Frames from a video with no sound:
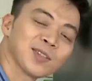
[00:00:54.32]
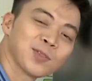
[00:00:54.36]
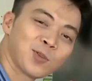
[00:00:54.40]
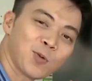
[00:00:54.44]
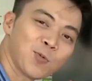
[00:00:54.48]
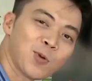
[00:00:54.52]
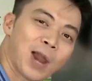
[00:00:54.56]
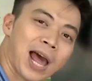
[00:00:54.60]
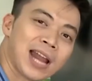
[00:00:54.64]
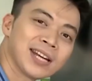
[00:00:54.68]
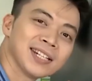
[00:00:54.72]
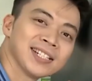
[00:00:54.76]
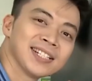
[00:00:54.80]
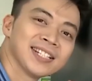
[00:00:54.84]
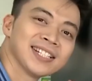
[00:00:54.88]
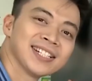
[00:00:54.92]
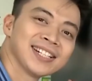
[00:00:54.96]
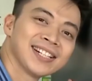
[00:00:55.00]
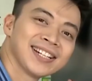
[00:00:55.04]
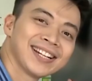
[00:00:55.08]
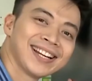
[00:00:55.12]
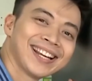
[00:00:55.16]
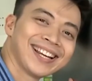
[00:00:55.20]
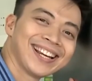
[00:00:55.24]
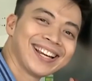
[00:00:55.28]
tủ lạnh
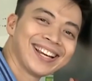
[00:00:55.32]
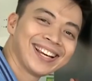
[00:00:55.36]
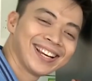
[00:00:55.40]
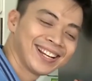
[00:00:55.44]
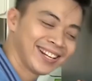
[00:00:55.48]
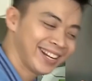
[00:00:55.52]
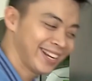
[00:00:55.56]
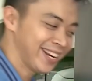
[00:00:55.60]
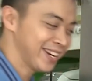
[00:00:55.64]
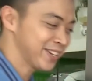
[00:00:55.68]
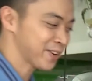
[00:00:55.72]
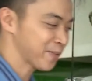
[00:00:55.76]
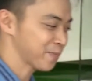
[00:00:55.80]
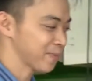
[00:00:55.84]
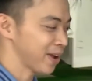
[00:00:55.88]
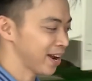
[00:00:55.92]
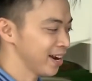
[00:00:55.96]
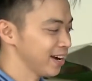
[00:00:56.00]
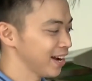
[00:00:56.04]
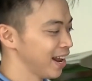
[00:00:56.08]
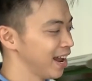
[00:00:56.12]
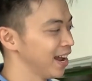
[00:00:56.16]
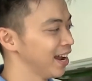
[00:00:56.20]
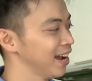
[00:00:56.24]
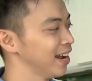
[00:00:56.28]
thì ở trong
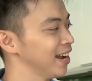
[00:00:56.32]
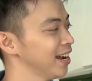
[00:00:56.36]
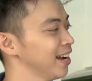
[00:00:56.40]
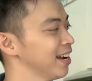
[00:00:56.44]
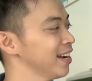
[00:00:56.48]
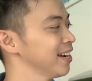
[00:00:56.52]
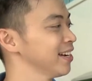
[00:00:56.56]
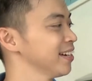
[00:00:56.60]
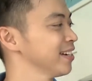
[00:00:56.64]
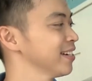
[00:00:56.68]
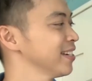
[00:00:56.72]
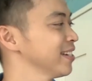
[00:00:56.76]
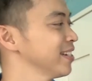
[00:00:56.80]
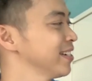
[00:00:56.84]
đây là